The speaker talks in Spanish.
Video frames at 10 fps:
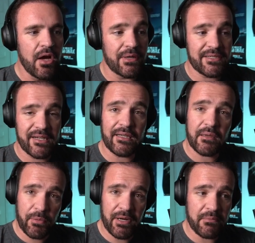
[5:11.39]
escrita
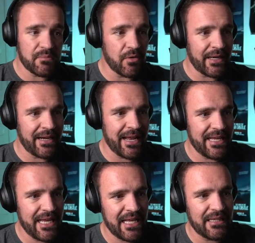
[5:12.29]
por el mismo René
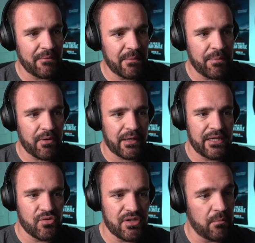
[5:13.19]
y también por
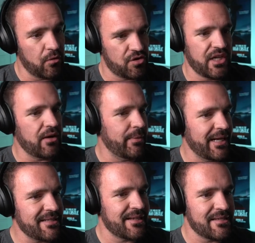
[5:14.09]
Jesús el Murciélago
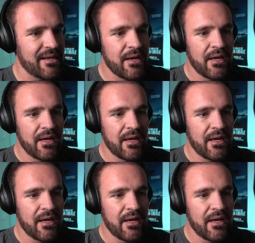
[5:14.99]
Velázquez